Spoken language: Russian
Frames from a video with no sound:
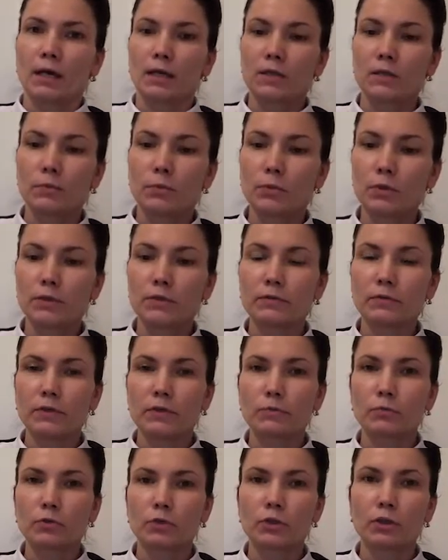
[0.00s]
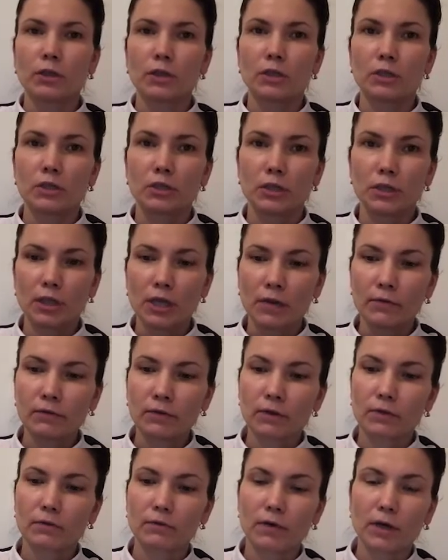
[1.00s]
Использовать можно
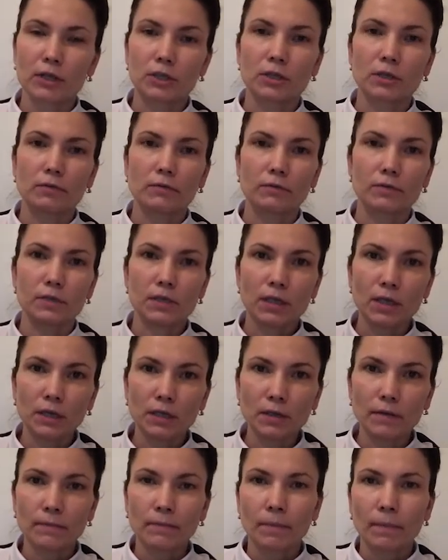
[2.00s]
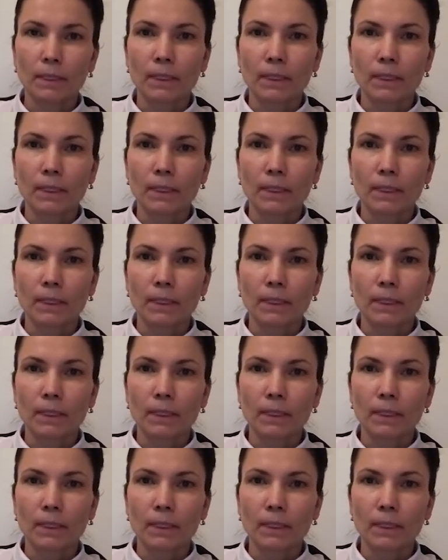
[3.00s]
ежедневно, дважды в день.